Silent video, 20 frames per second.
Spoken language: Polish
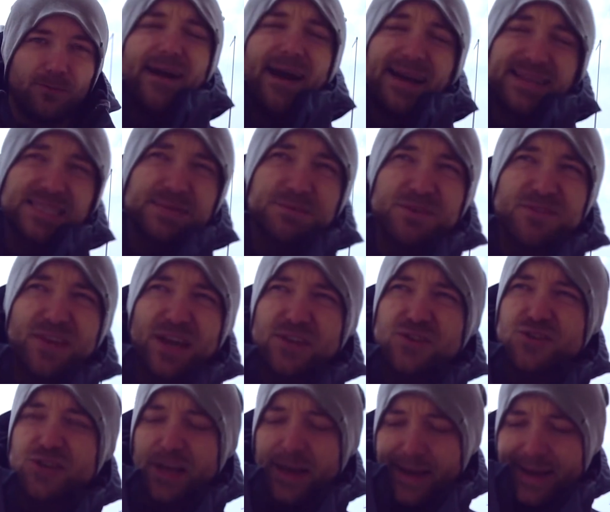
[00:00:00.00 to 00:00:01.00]
A jak sami
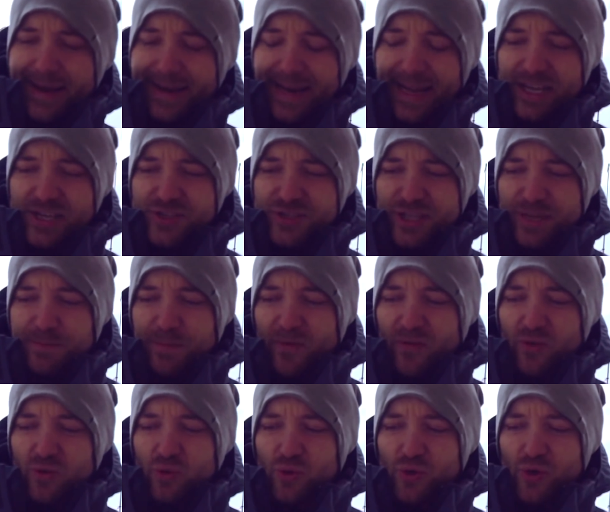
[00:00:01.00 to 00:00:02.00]
wiecie, kleszcze
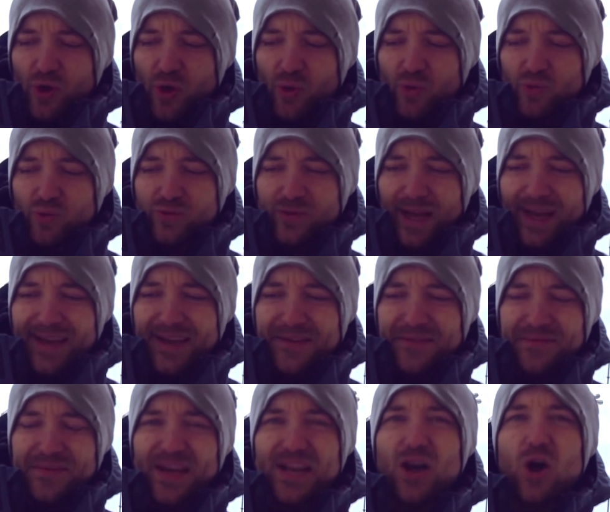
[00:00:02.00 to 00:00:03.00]
powodują tutaj
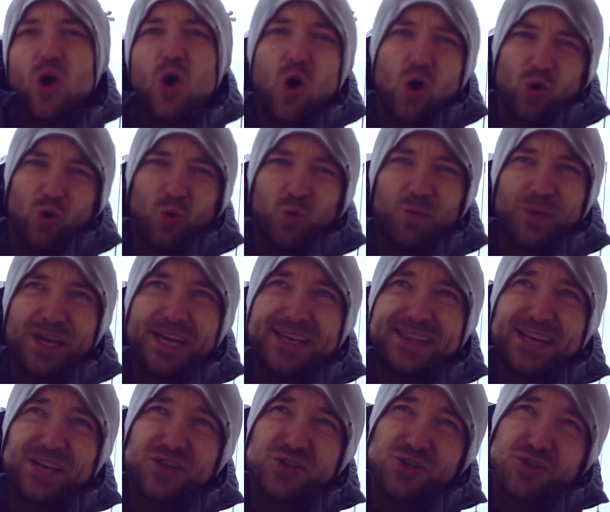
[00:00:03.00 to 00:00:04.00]
wiele chorób, jak i
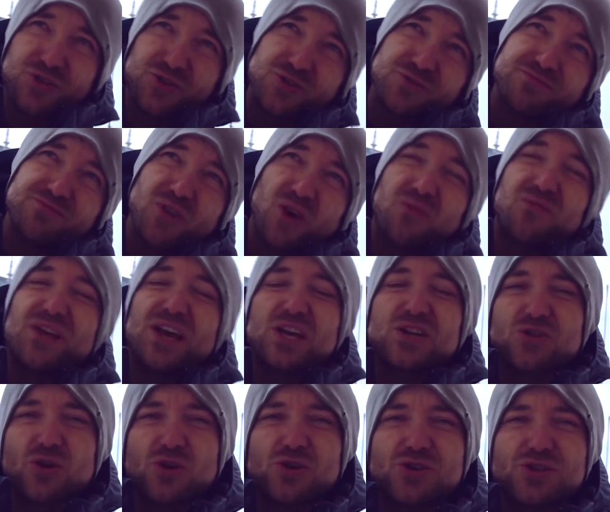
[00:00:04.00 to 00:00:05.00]
też no, w
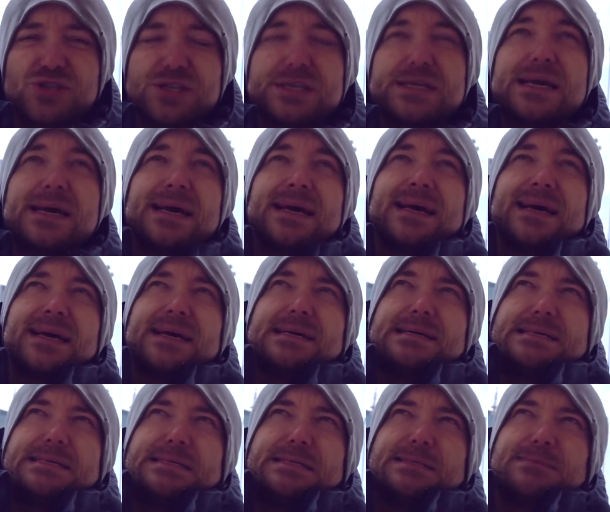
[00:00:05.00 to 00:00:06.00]
większości,
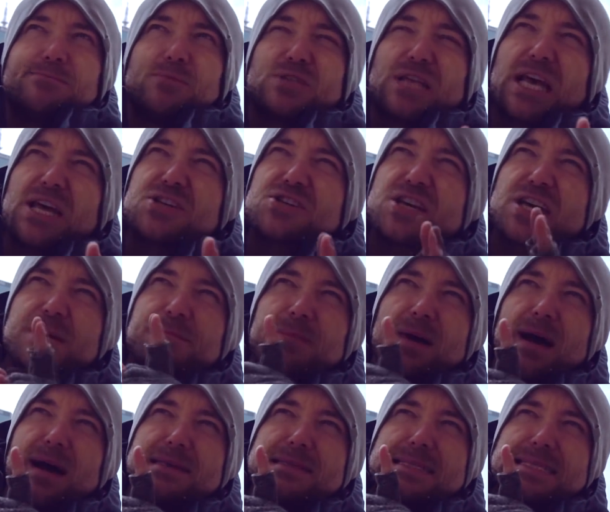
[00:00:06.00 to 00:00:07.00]
bodajże
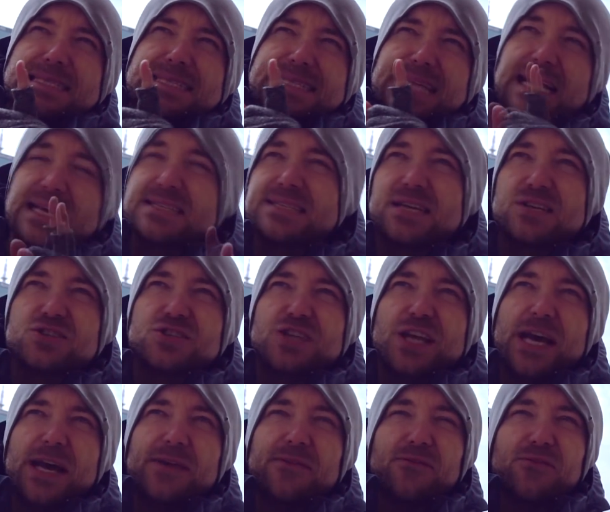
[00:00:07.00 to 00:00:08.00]
chyba
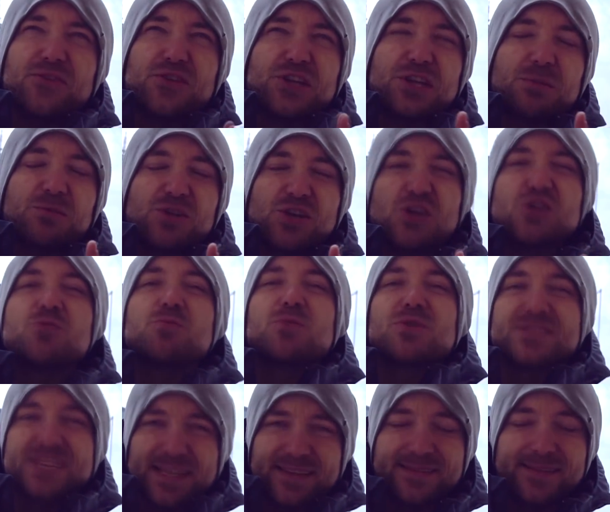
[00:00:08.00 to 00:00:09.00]
statystycznie w
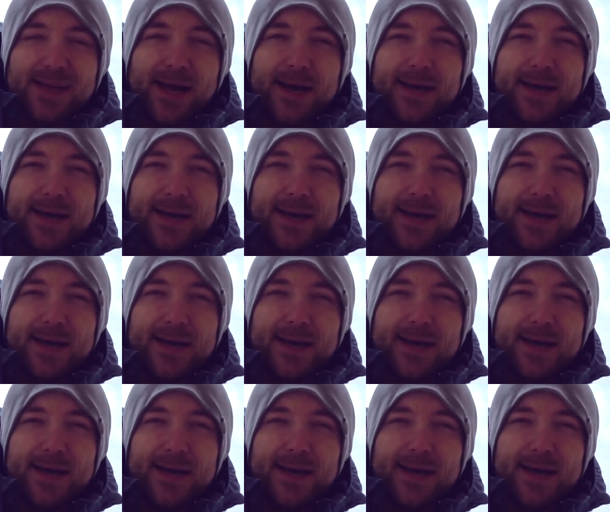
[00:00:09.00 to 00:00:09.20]
70%